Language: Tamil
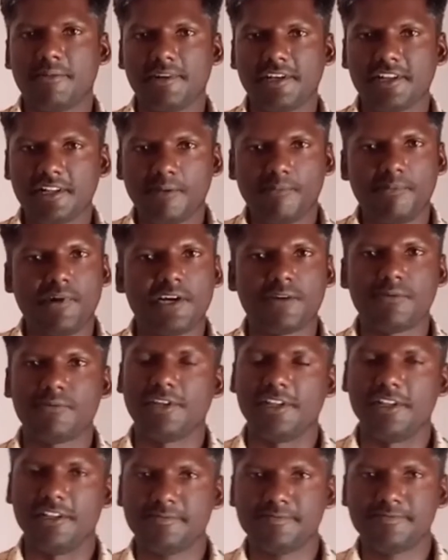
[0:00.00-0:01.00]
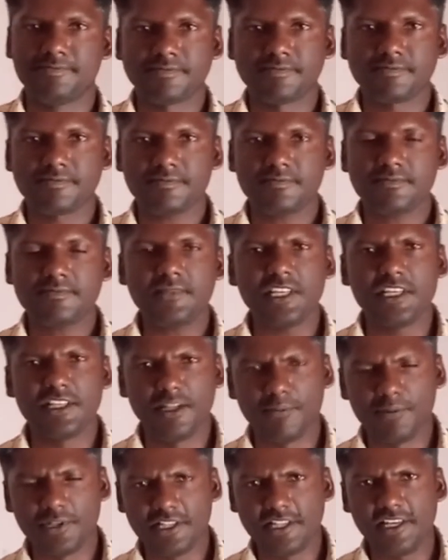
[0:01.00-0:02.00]
அப்படின்னு தான் பார்க்க முடியுது
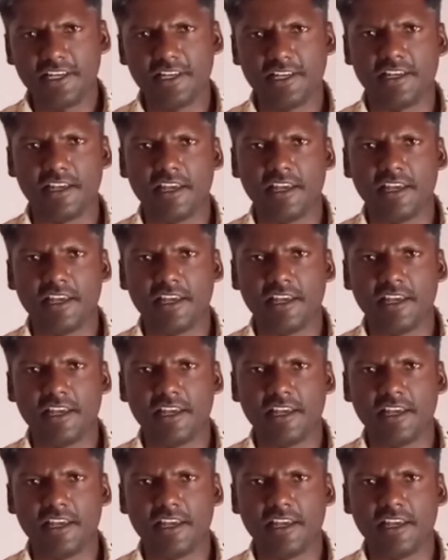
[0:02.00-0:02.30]
இதை பற்றி